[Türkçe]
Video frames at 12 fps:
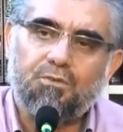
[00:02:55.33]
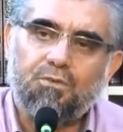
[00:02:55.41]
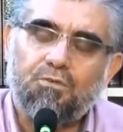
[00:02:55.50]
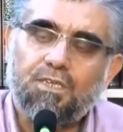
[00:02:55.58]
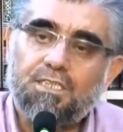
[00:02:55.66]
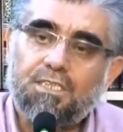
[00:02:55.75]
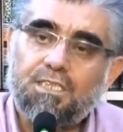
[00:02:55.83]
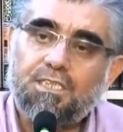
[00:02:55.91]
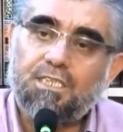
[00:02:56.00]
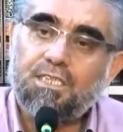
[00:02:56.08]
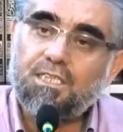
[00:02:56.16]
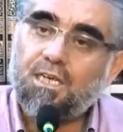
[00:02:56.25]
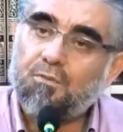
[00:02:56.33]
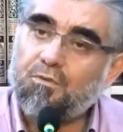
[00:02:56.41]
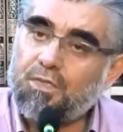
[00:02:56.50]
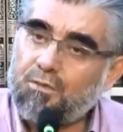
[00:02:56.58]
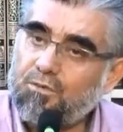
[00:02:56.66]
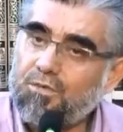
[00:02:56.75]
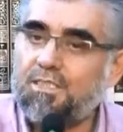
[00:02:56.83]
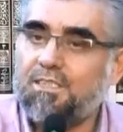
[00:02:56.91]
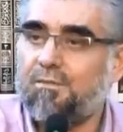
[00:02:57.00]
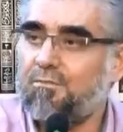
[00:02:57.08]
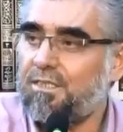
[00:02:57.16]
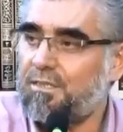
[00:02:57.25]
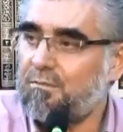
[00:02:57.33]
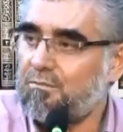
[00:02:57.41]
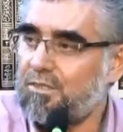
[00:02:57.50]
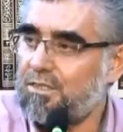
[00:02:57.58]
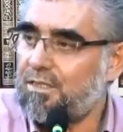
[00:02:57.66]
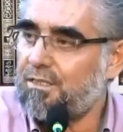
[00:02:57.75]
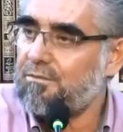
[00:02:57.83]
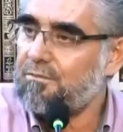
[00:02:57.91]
o fakir diyecek ki ya bu ne muhteşem bir dinmiş ya.